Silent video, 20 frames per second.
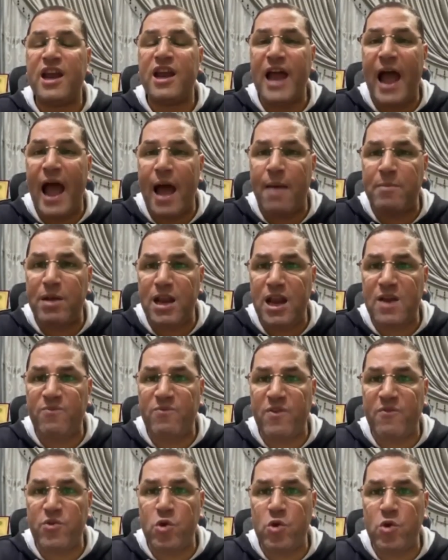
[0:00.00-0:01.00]
العاملين
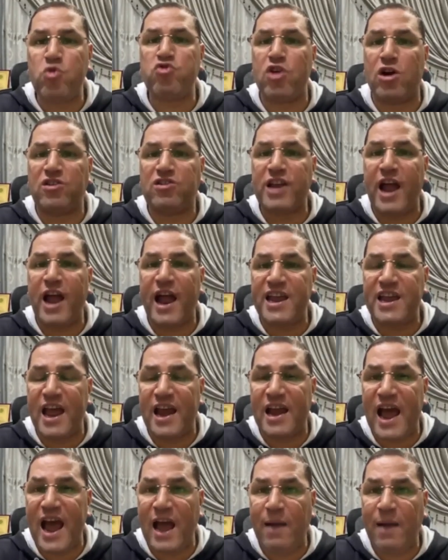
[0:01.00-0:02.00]
في فيوتشر
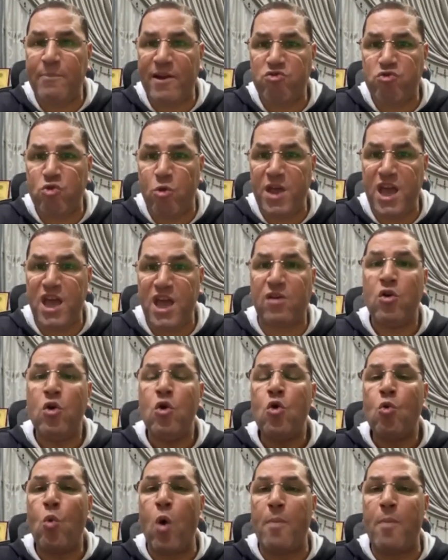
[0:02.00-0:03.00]
تحيه لاحمد شوبير
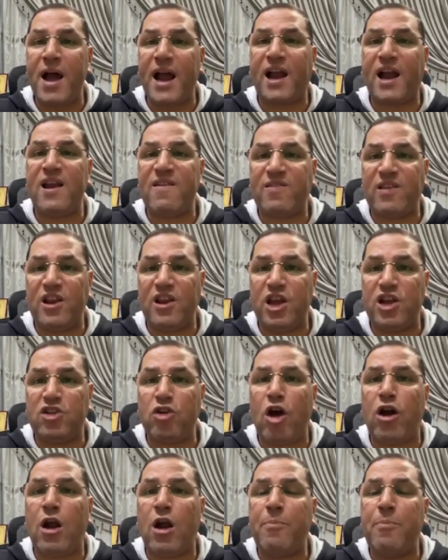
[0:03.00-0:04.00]
ومجلس
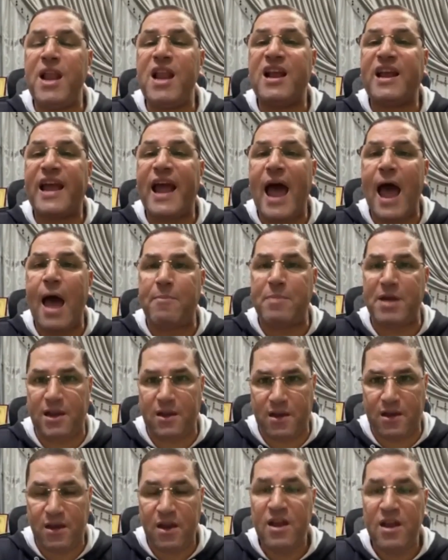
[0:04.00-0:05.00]
الاداره
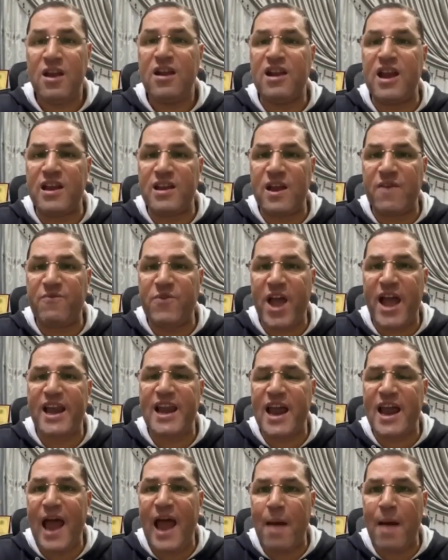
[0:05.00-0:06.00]
بالكامل لان
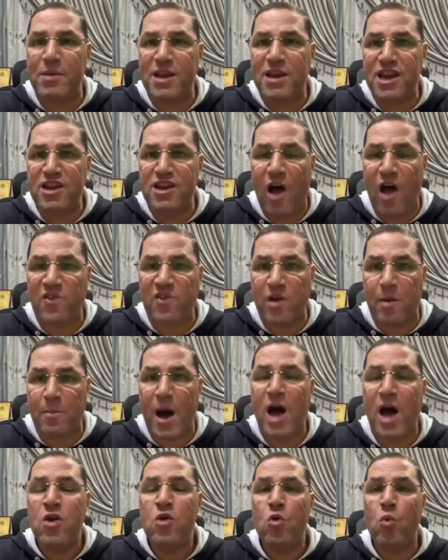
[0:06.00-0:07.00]
فعلا عاملين
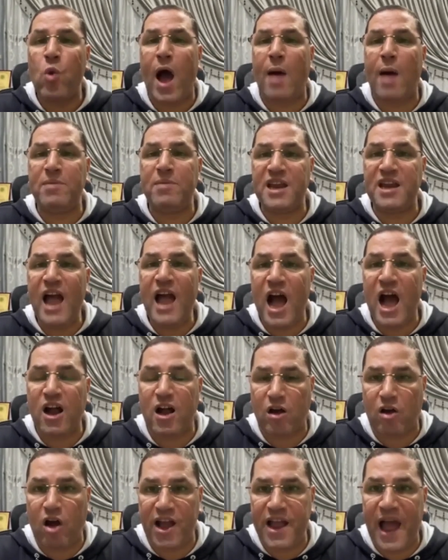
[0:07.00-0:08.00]
عظمه وعاملين
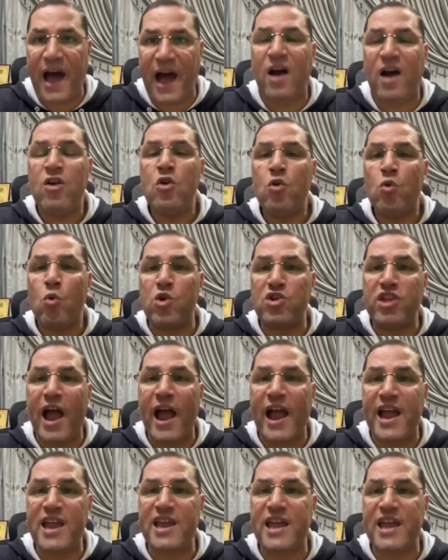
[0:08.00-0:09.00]
حاجه رائعه
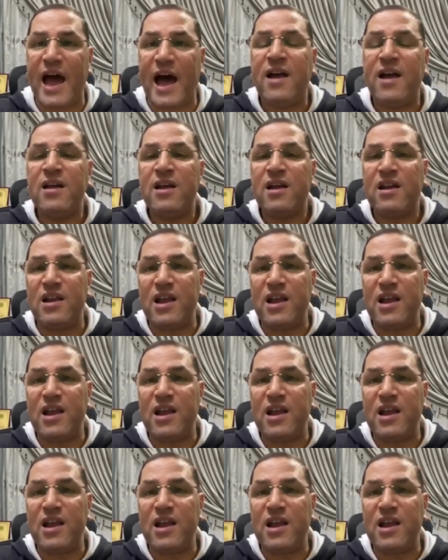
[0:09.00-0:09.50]
وتحية